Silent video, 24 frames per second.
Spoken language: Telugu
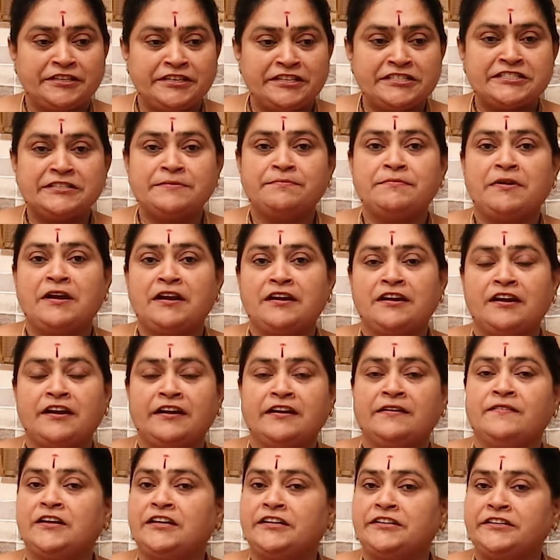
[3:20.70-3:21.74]
నిజం
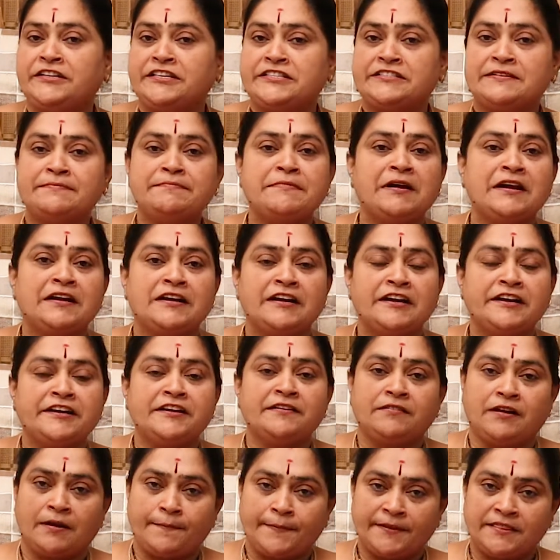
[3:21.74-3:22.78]
మాట్లాడే వాళ్ళని నిజం
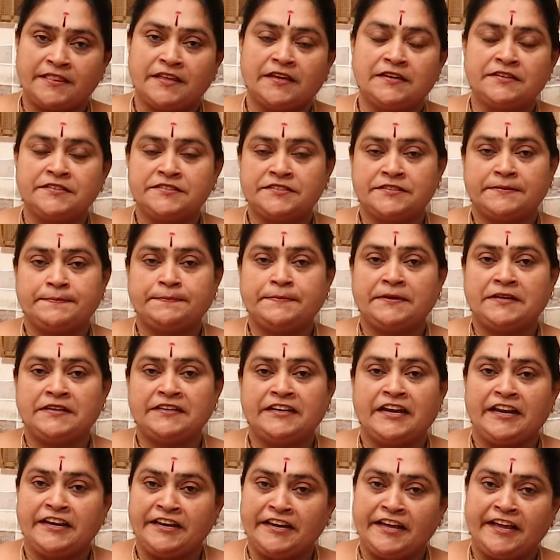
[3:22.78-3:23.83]
మాట్లాడేవారు అబద్ధాలే చెప్పాలి
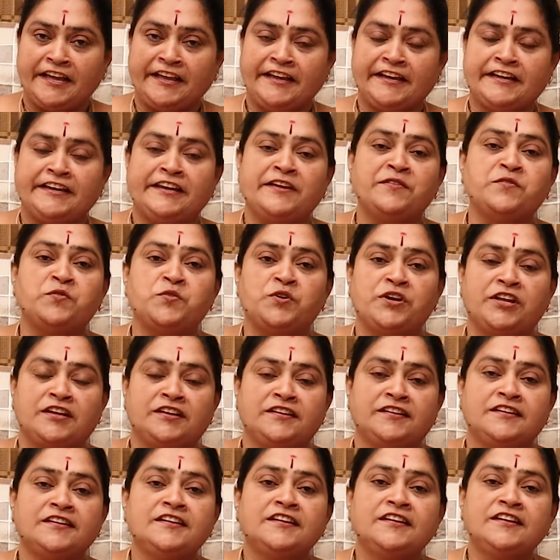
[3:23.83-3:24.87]
అన్యాయంగానే
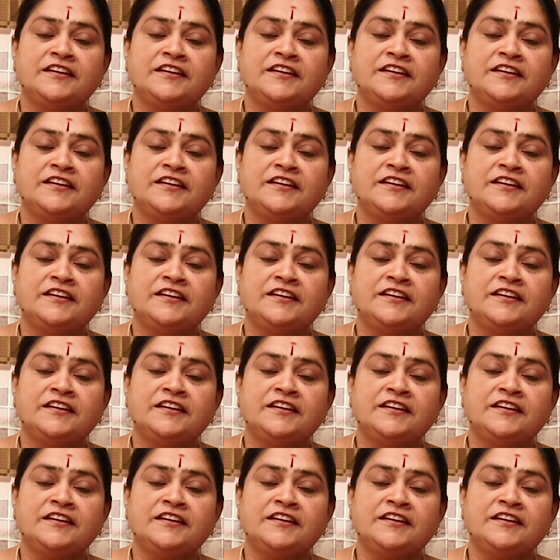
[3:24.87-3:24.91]
ఉండాలి